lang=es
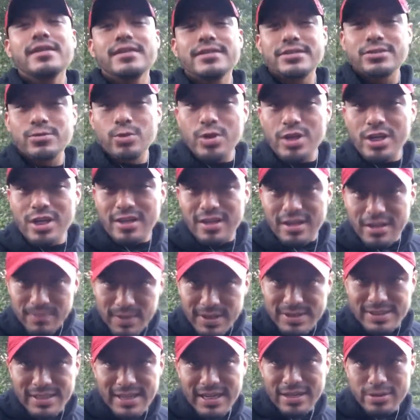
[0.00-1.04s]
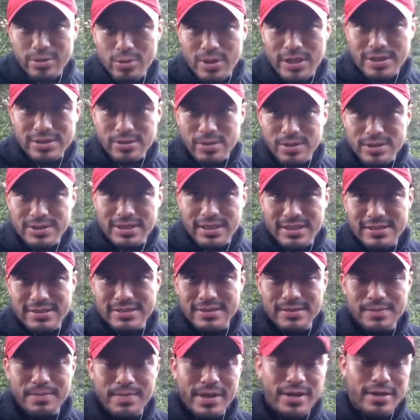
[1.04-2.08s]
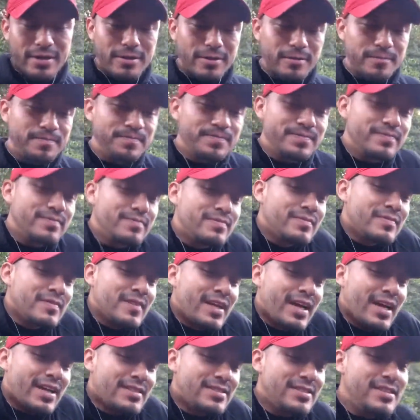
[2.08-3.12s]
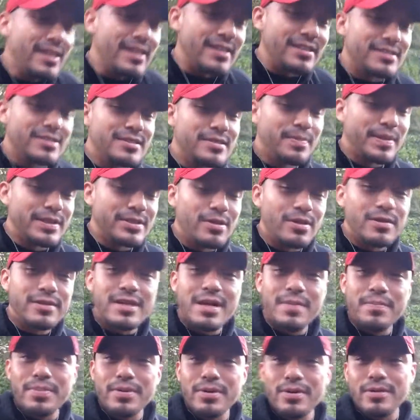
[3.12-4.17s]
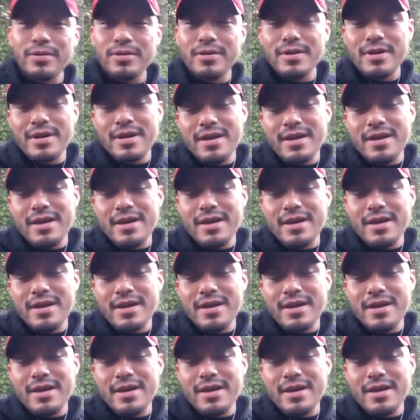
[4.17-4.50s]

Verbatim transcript: estoy investigando unas cosas, pero así es, pasó el tiempo,